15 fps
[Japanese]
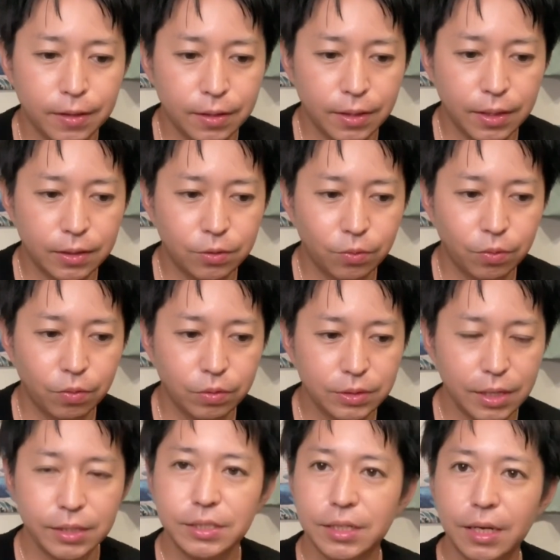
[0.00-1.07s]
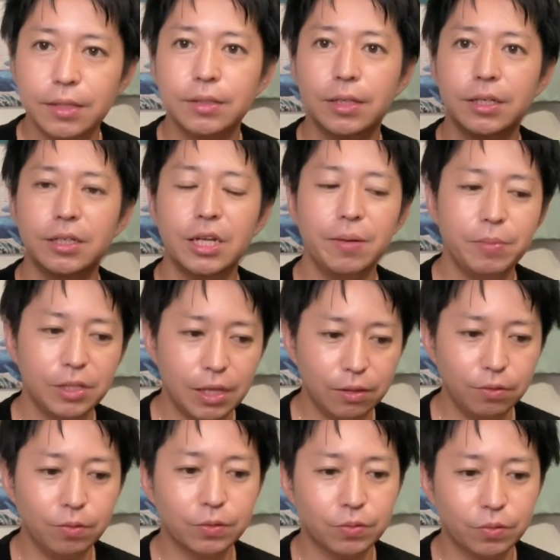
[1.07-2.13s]
えっ、ー、と、三次元的な意味で
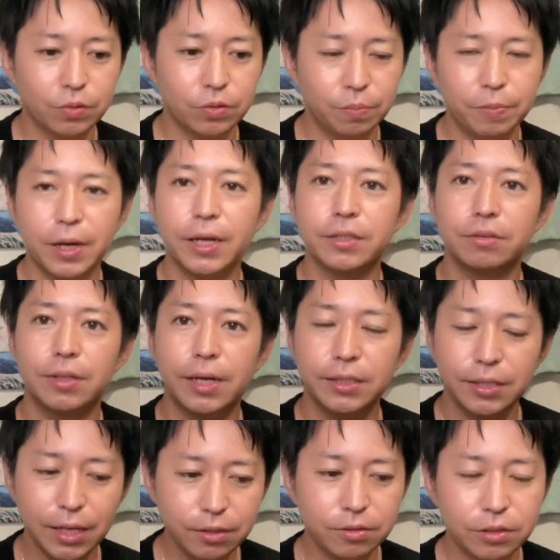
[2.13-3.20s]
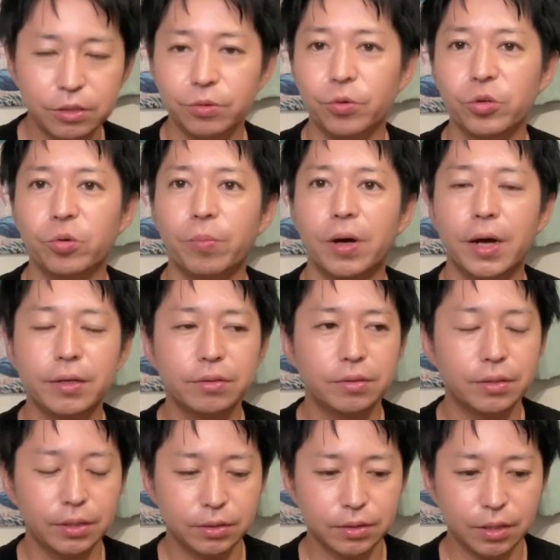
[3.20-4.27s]
のそういうパートナーになるっていうこともある
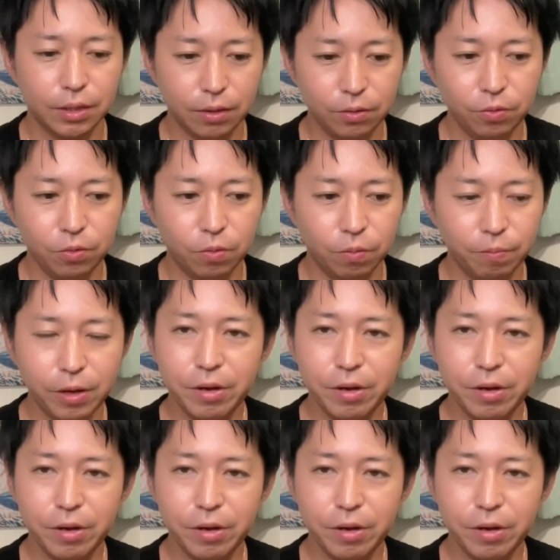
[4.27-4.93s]
んですけれど、